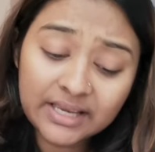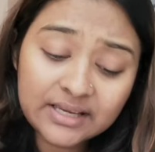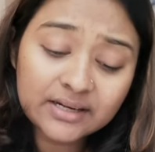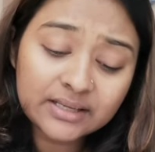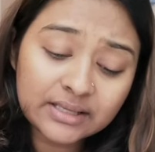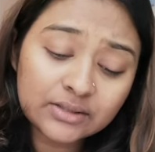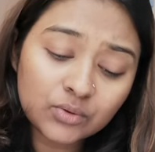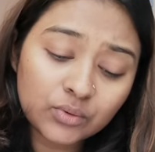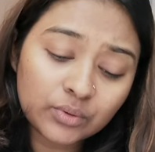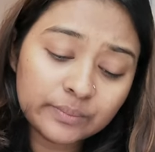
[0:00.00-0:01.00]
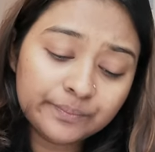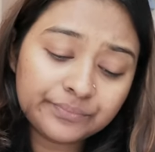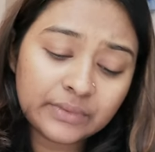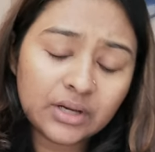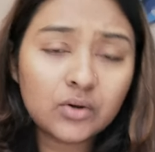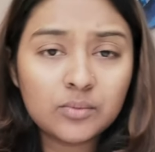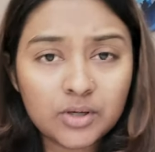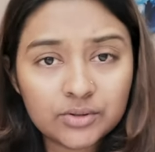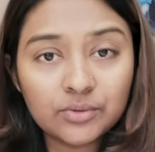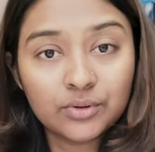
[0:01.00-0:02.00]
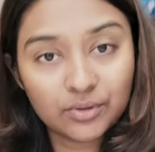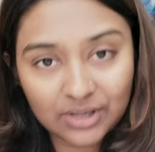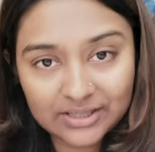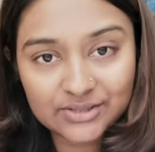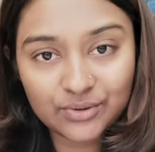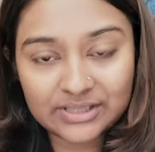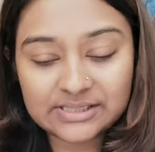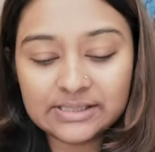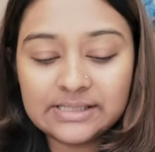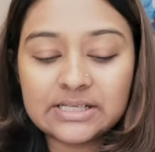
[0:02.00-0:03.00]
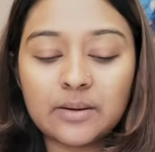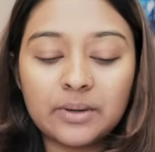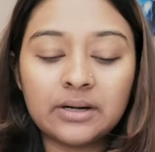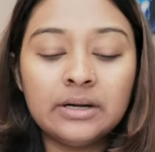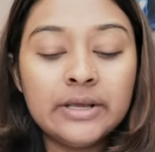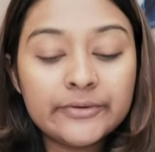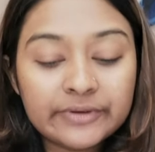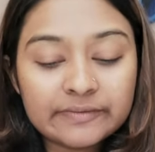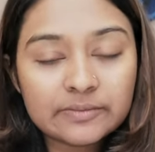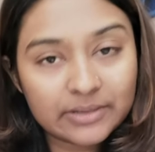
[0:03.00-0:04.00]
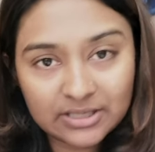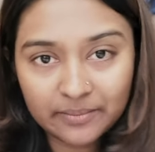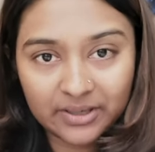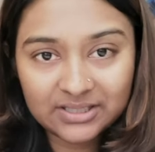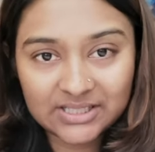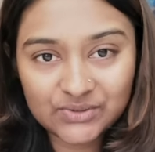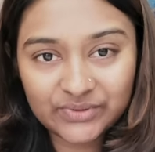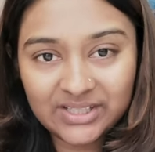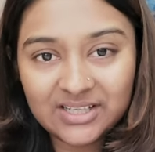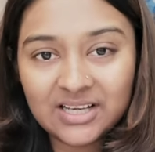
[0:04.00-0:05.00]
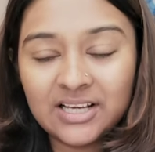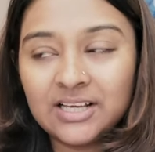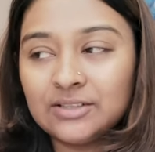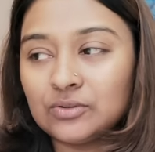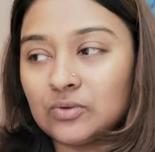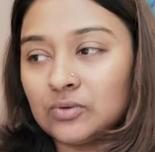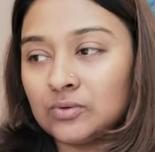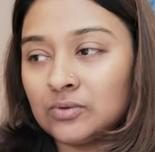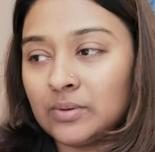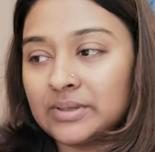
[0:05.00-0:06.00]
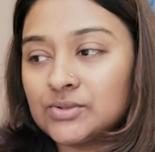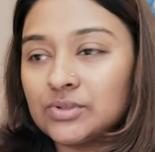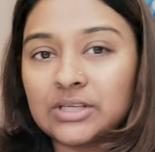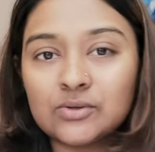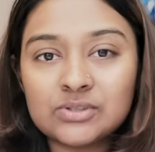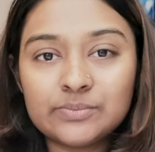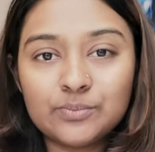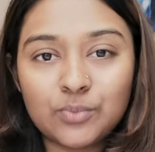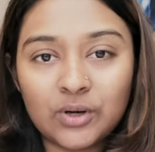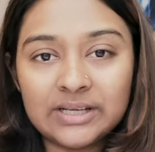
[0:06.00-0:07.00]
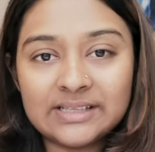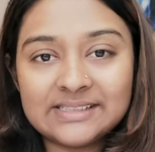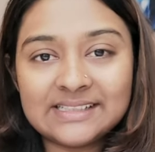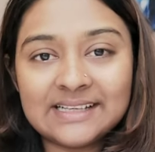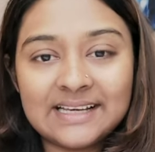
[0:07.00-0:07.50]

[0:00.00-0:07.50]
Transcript: এই আর কি তো এরকম হয়তো অন্যান্য কান্ট্রিও আছে এটা আমার ফিফথ নাম্বার কান্ট্রি তো আমাকে যদি কেউ বলে যে